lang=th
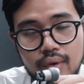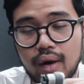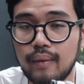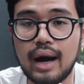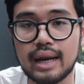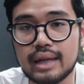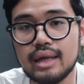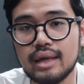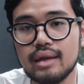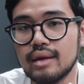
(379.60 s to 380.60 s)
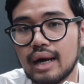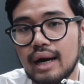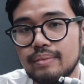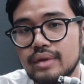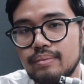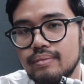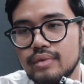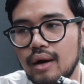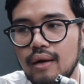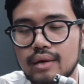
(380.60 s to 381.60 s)
กว่ากว่านาทีนะครับ
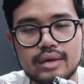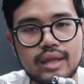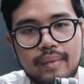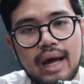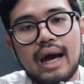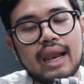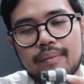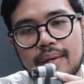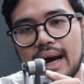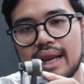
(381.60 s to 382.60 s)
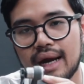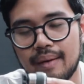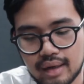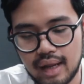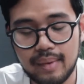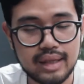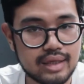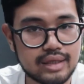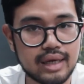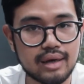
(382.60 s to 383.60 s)
12ถึง15อะไรประมาณนี้ครับถ้าบิน
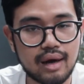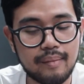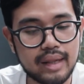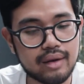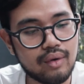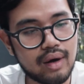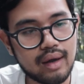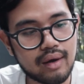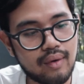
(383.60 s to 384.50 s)
จริง ๆ แล้วก็บินด้วย